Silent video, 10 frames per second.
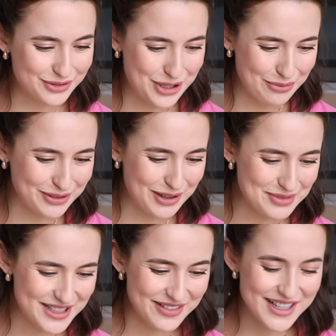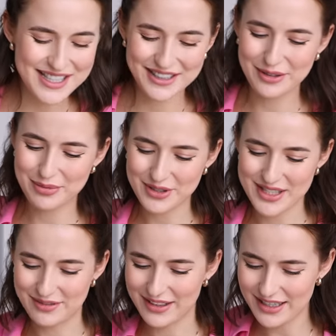в чем твоя мотивация? Вопрос
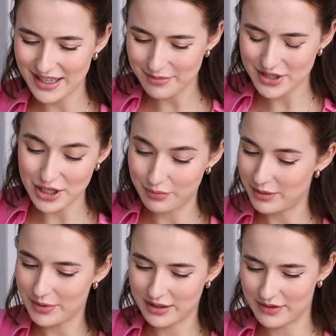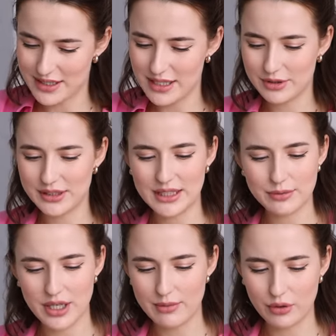там, как я обожаю перепрыгивать с темы на
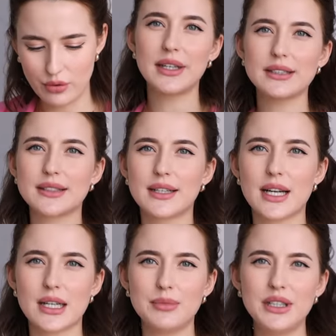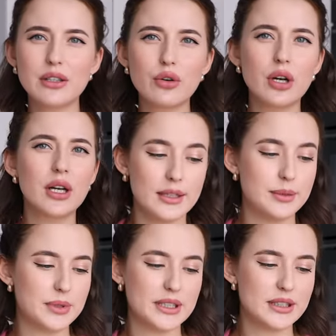тему, я не могу. Перец Рамиро,
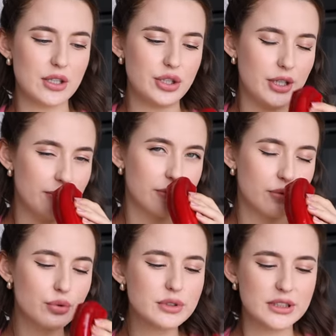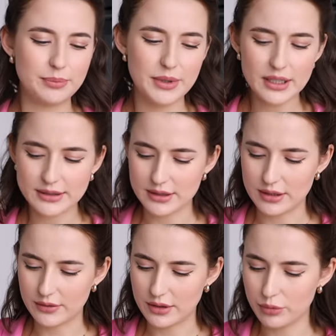это потрясающий вкусный перец,
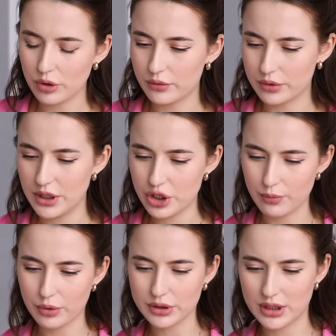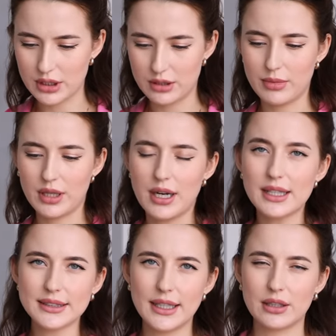а намного вкуснее, чем просто
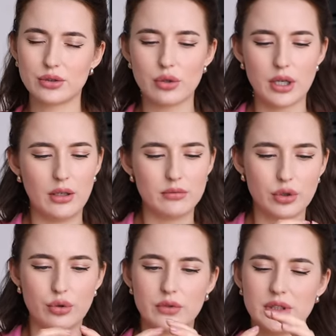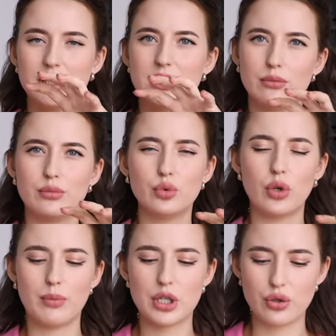болгарский, который такой, вот знаете, ну
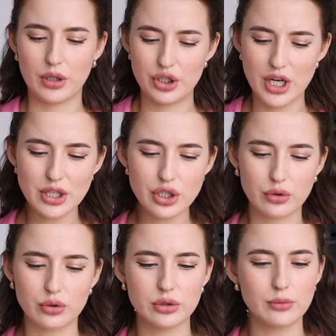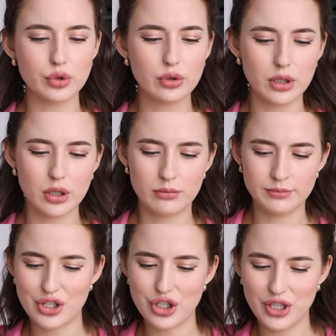как большой контент а чайничек, он намного
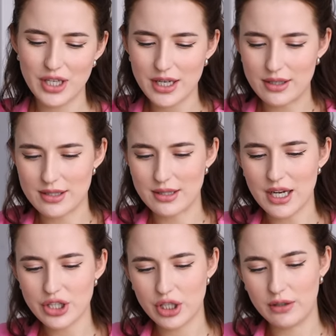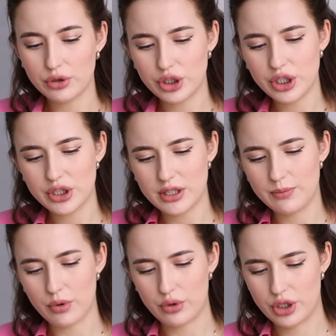сочнее, слаще, его чистить
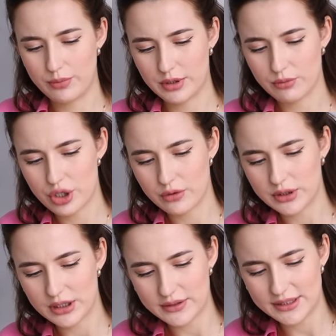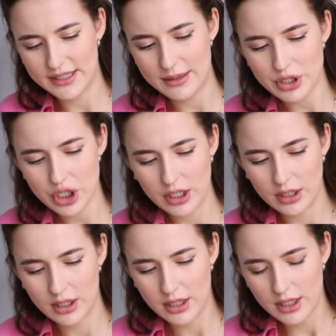проще, потому что вот эти все семечки
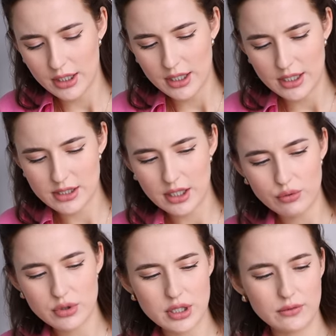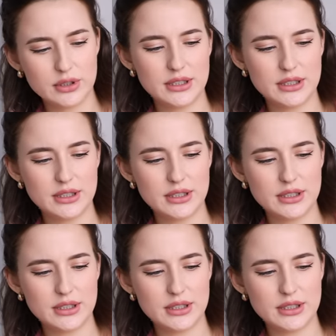остаются вот